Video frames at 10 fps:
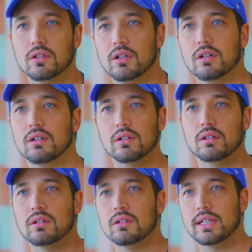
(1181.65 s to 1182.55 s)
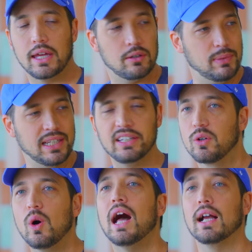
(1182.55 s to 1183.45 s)
とこの時みんなに
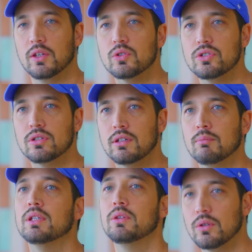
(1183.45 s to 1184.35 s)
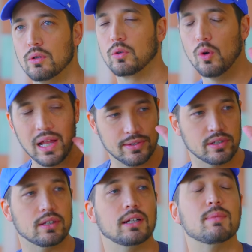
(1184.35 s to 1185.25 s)
ご飯40人分のご飯
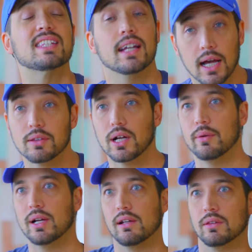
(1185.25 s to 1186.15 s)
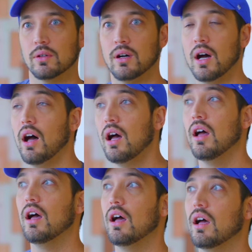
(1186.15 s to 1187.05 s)
作ってくれませんかとか言われると、
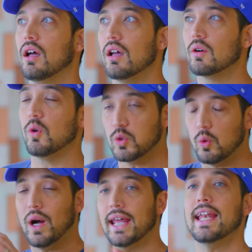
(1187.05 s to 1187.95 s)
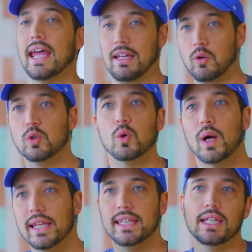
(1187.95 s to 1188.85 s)
断れない、
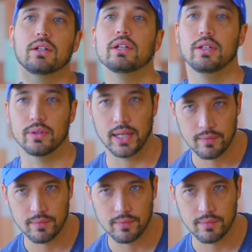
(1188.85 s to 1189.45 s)
断りにくいよね。